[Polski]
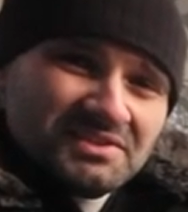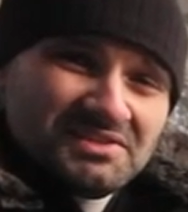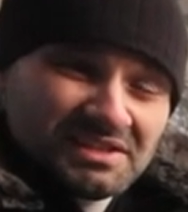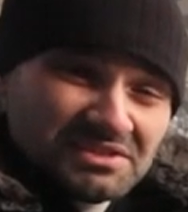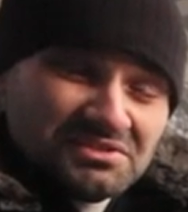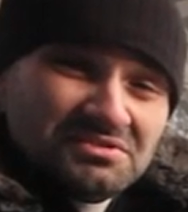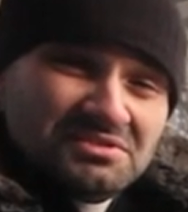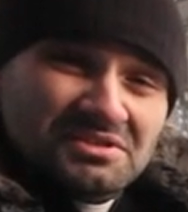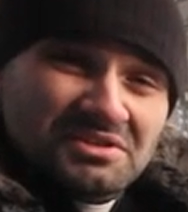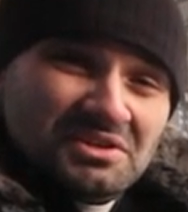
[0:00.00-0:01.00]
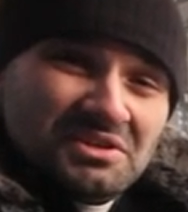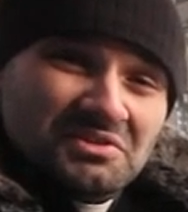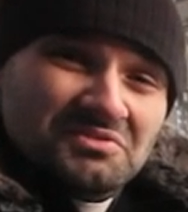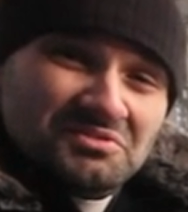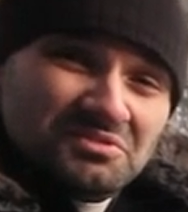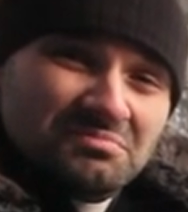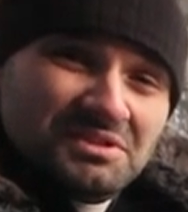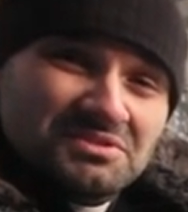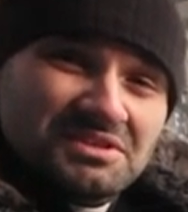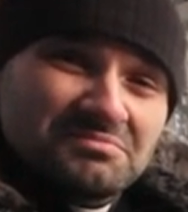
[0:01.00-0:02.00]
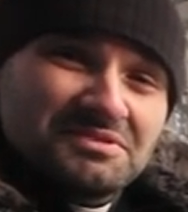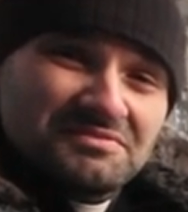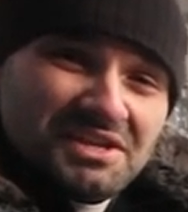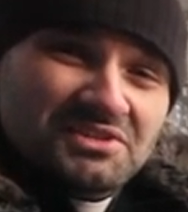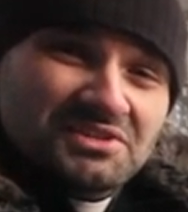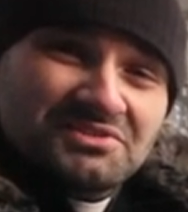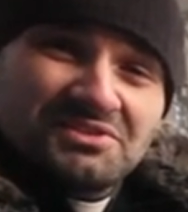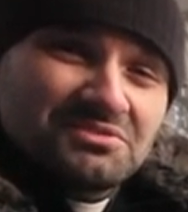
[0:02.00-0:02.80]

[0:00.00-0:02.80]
zależy, czy zdobędziemy wieniec.